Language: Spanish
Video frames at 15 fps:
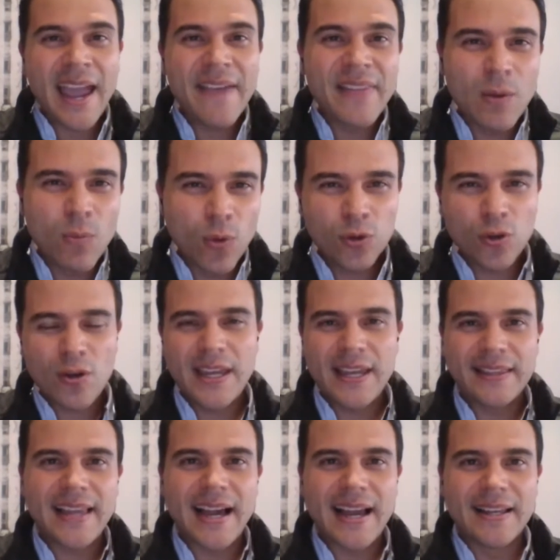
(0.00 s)
en el mundo
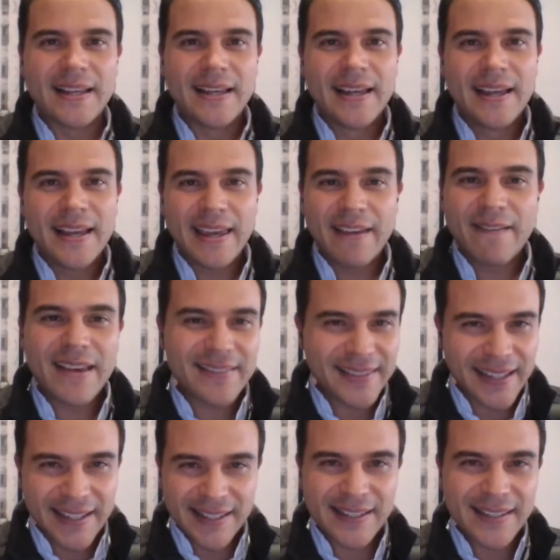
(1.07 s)
digital y ve
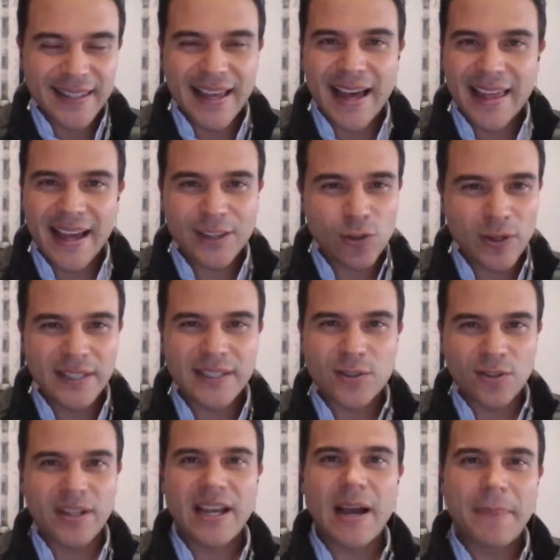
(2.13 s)
esta necesidad de
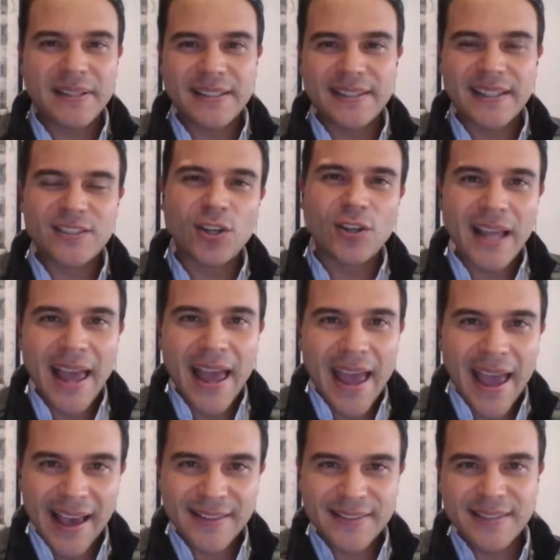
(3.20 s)
actualización y capacitación,
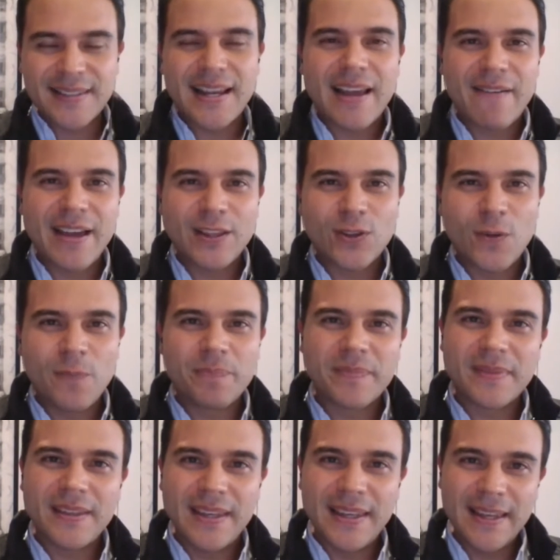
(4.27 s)
este es el evento
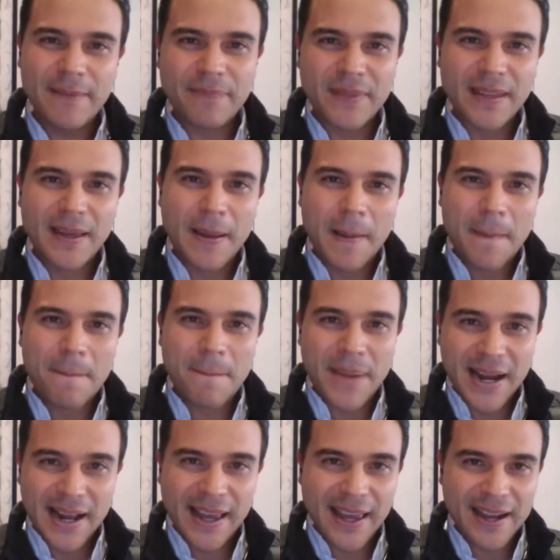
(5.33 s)
y
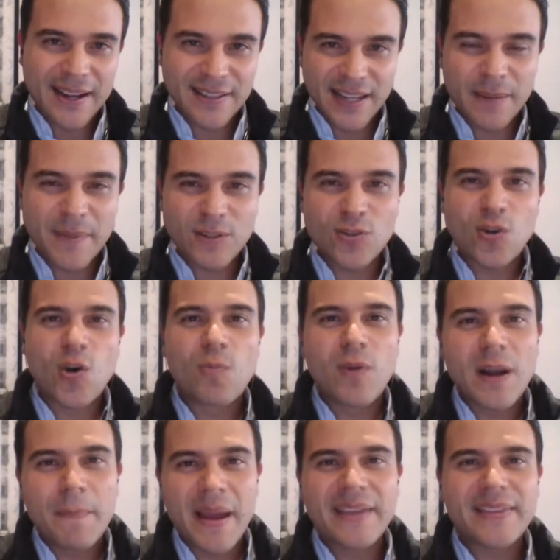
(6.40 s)
para que reserven su
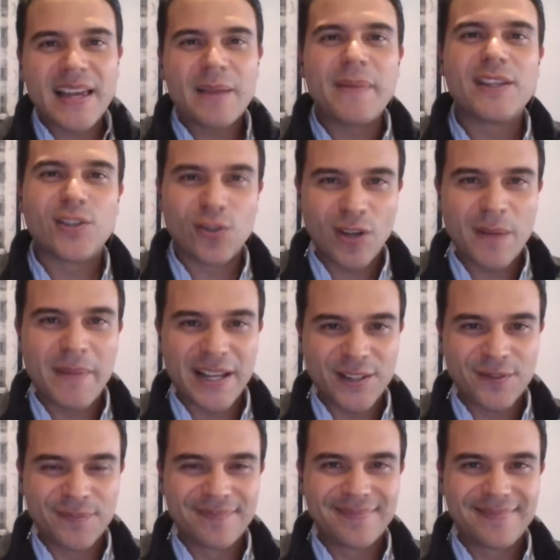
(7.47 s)
cupo el 20 y el 21 de mayo.